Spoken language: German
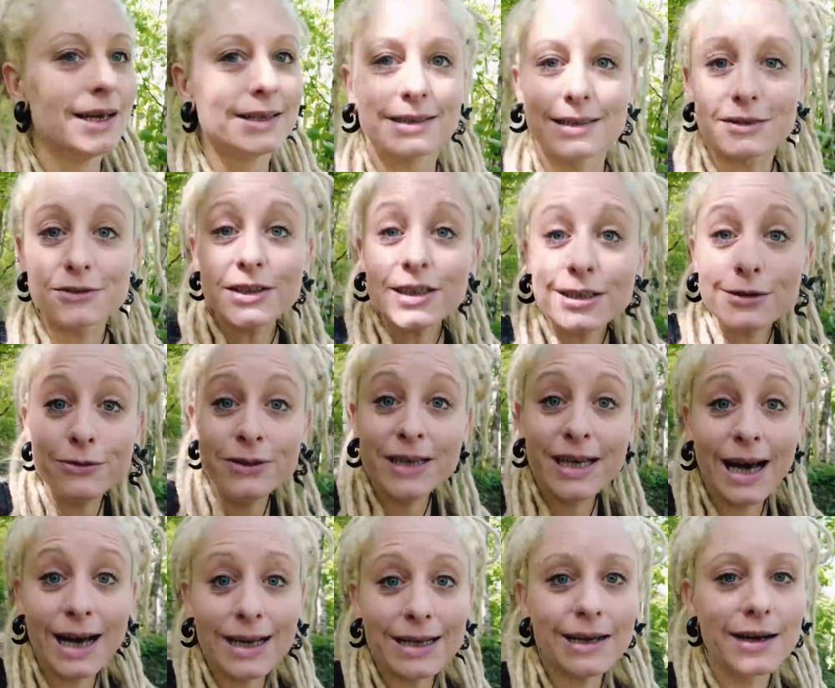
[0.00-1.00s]
Das finde ich viel
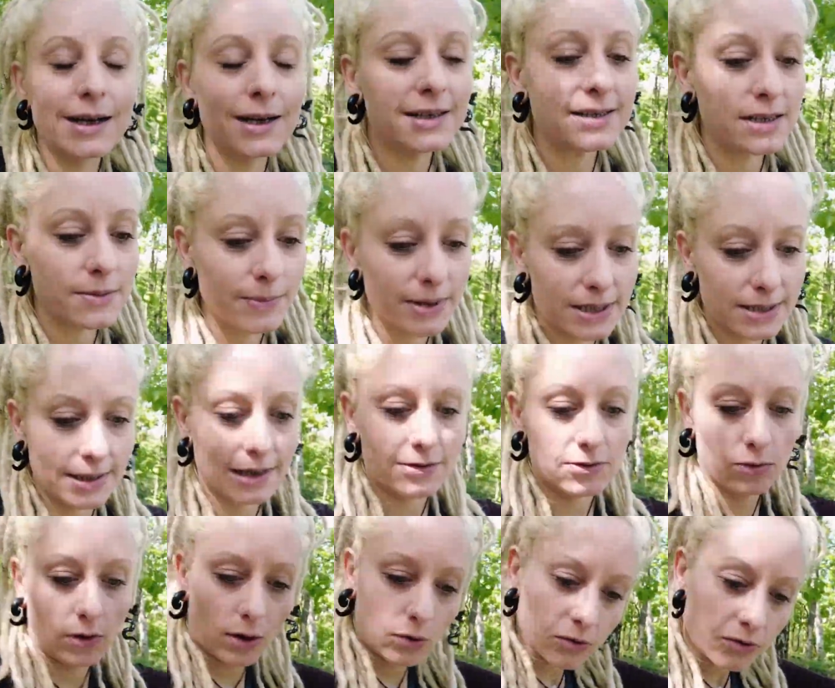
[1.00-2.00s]
geiler, als mich da
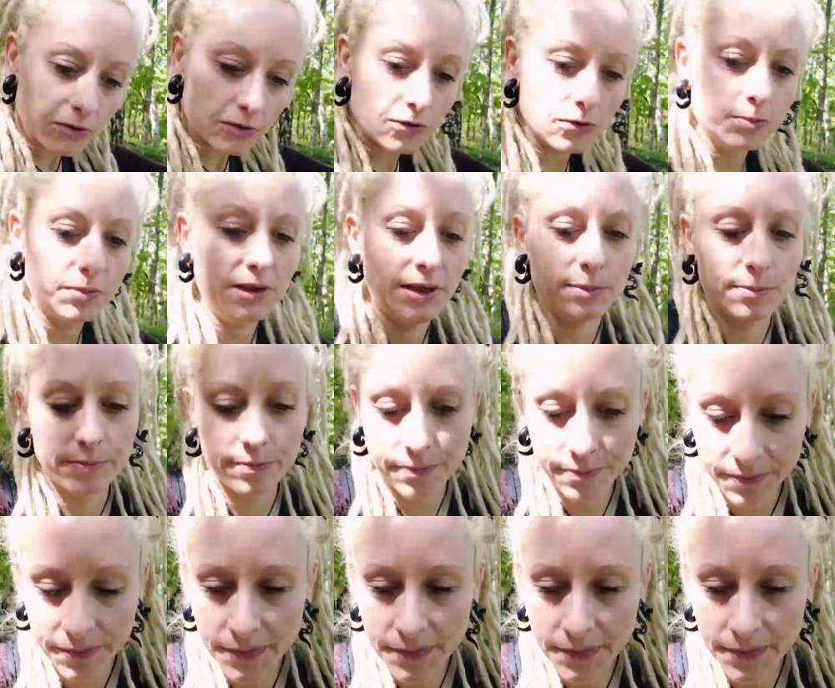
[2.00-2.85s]
so rauszubeamen.